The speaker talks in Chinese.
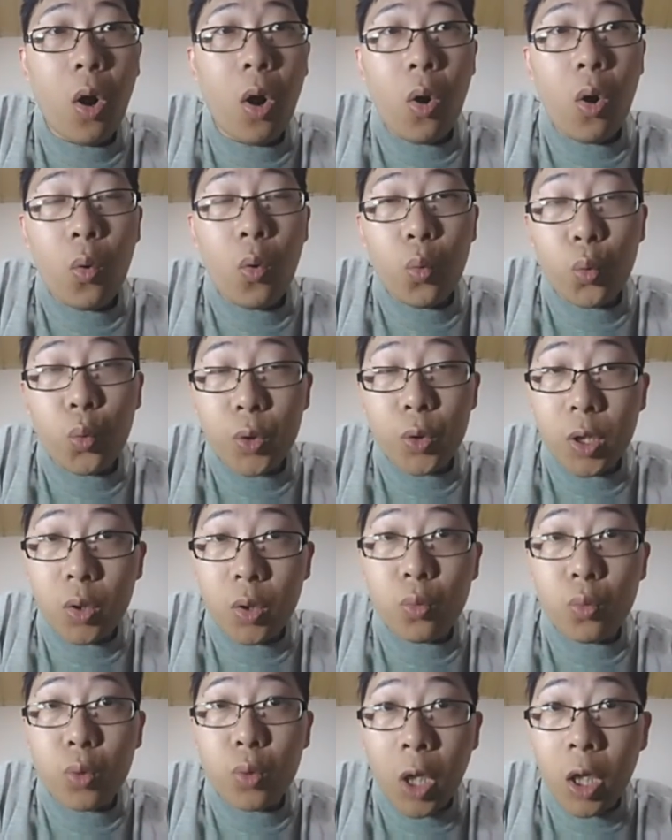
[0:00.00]
五十
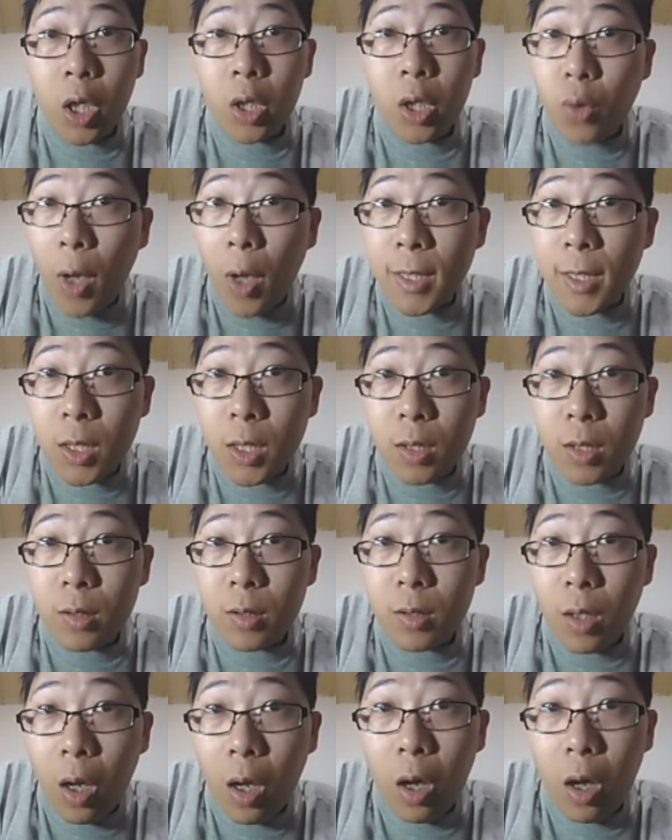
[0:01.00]
五颗钻石
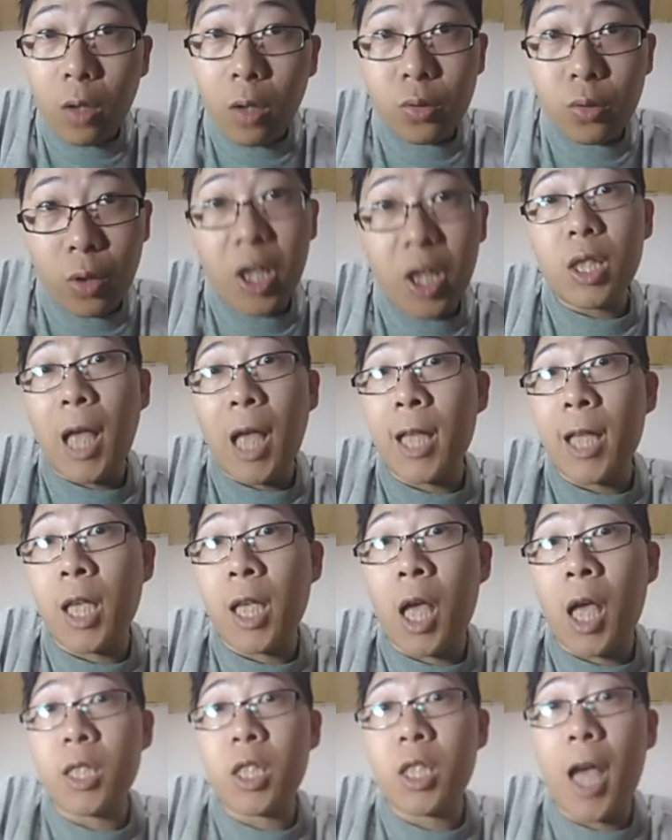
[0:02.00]
哈，所以大家
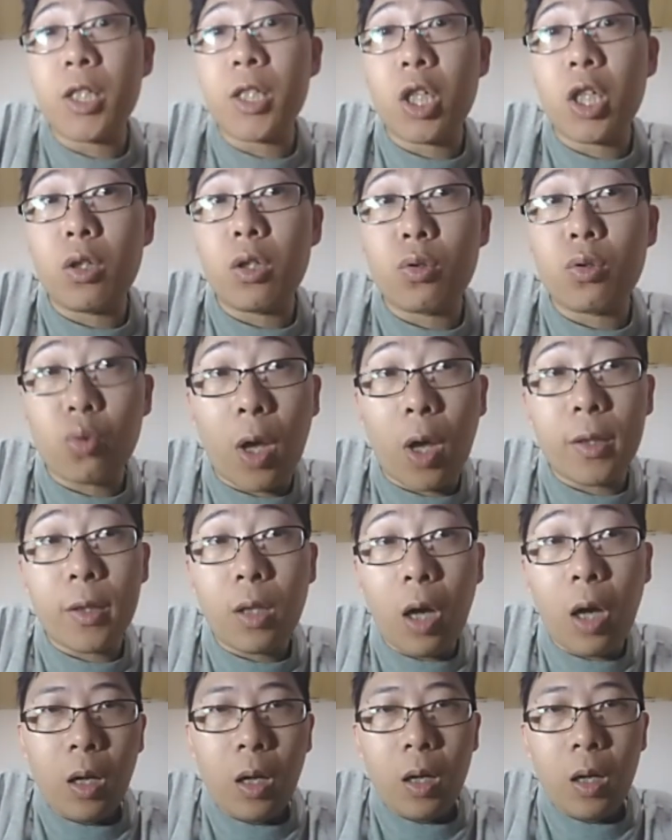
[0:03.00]
加减赚
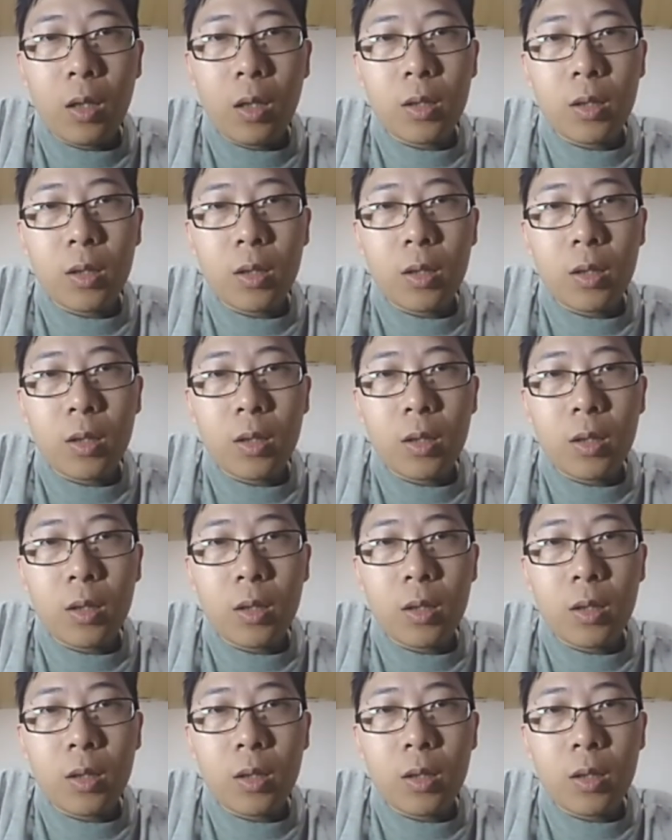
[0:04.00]
哈。